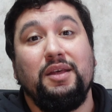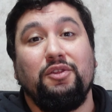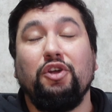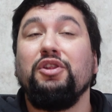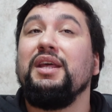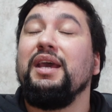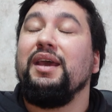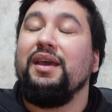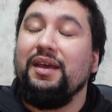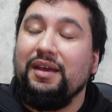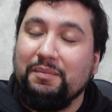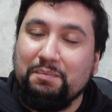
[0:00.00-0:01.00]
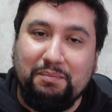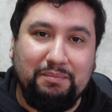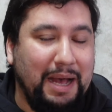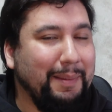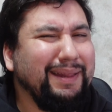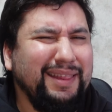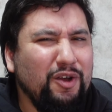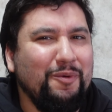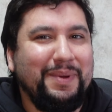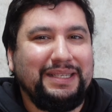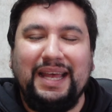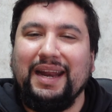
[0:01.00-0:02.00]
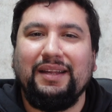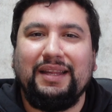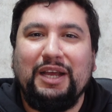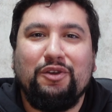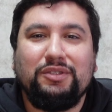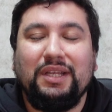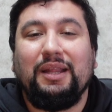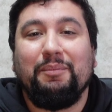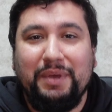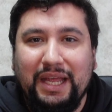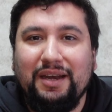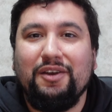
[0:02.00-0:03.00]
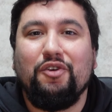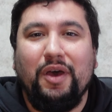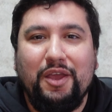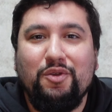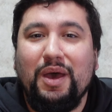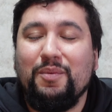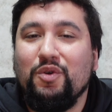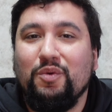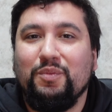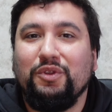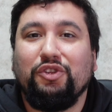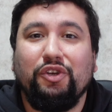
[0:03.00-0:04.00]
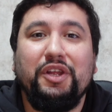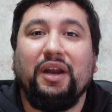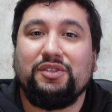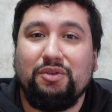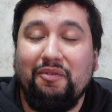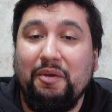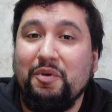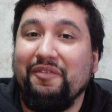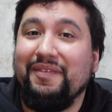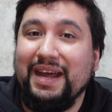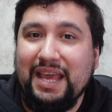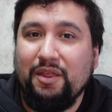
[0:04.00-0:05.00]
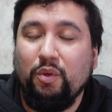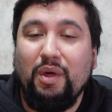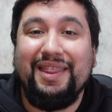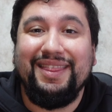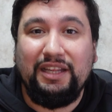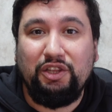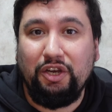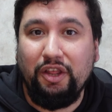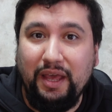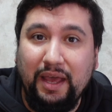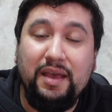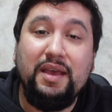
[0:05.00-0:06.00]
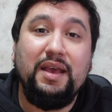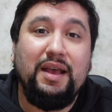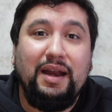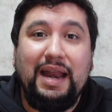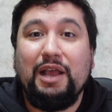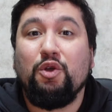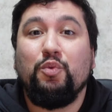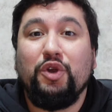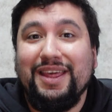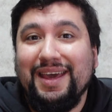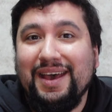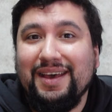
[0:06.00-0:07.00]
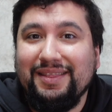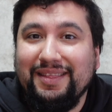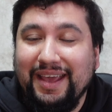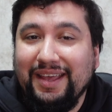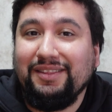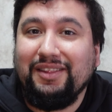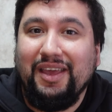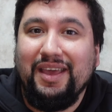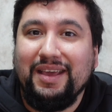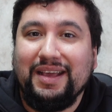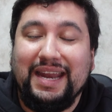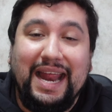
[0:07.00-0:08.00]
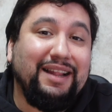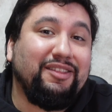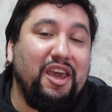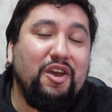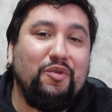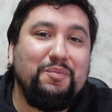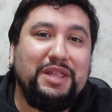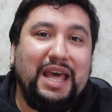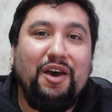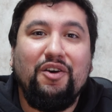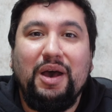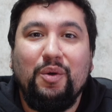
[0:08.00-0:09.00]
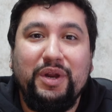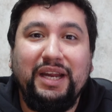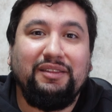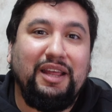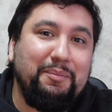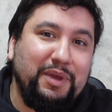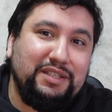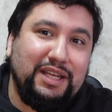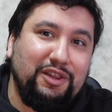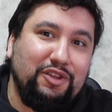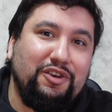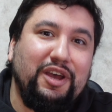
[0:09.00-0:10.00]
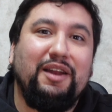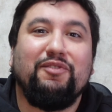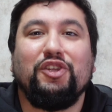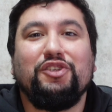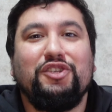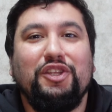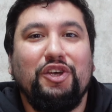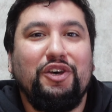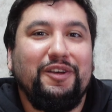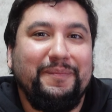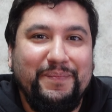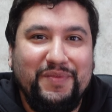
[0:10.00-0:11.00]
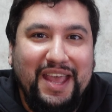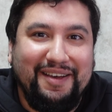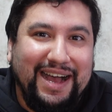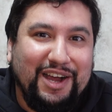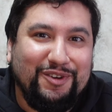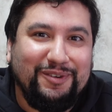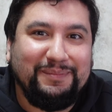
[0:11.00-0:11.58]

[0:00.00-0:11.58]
donde aparte de conversar hartas cosas también nos ayudamos un montón y resolvemos varias dudas dentro de la comunidad de este canal. Te dejo invitado a unirte pinchando el botoncito de abajo.